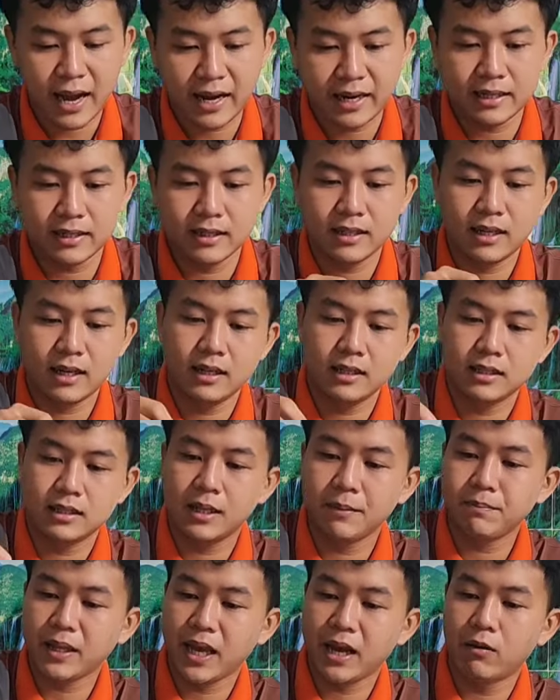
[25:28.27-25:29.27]
Thì thứ hai nữa
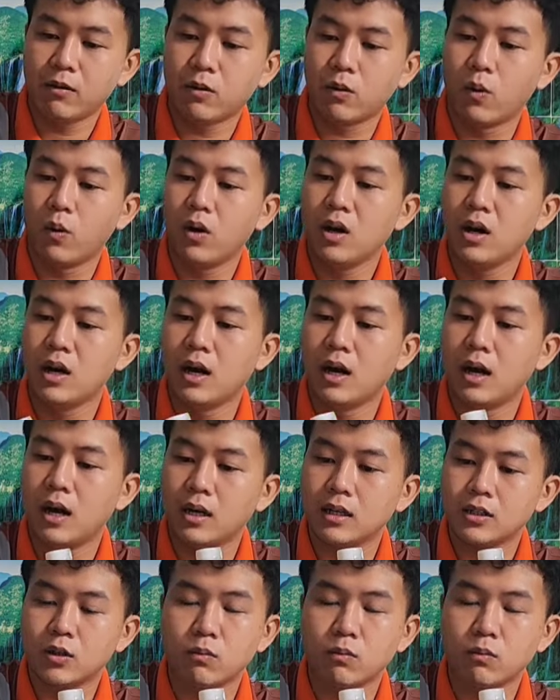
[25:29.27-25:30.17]
đó, tiếp theo của